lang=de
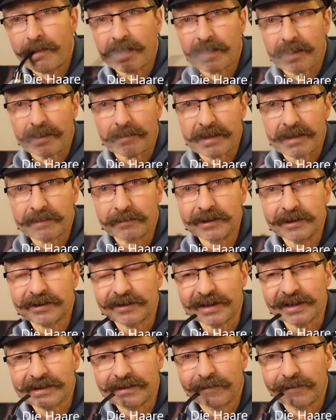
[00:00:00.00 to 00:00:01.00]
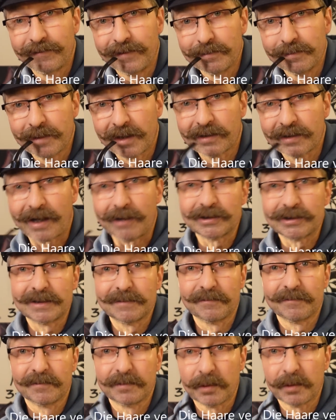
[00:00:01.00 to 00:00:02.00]
Aber ich wollte zuerst den Film machen.
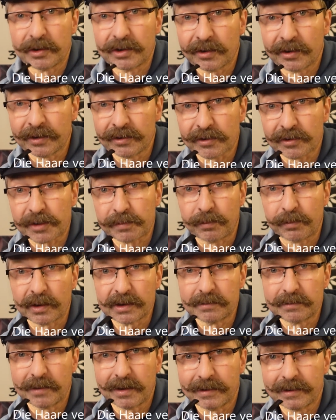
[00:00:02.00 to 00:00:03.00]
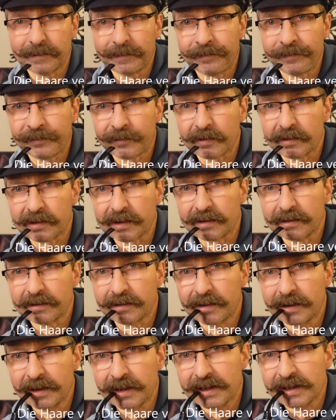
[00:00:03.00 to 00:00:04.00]
Außerdem möchte ich heute noch Sport machen und dann
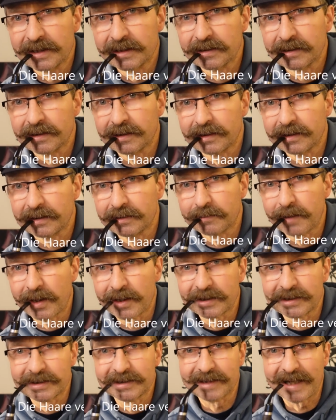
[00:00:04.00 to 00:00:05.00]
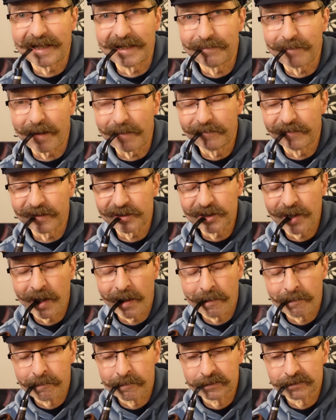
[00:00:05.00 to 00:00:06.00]
äh, mache ich das in einem Abwasch
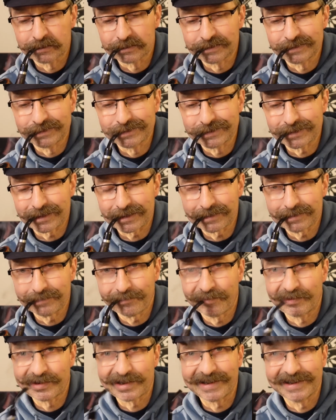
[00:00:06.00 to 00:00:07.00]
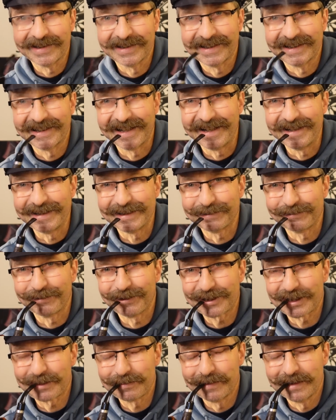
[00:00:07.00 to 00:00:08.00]
sozusagen. Kleines
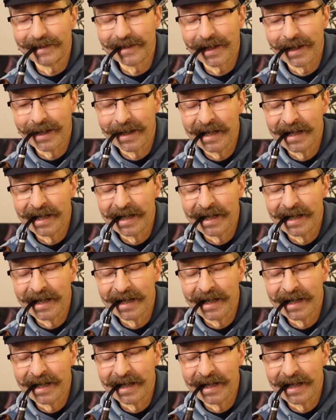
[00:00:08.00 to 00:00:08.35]
Wortspiel.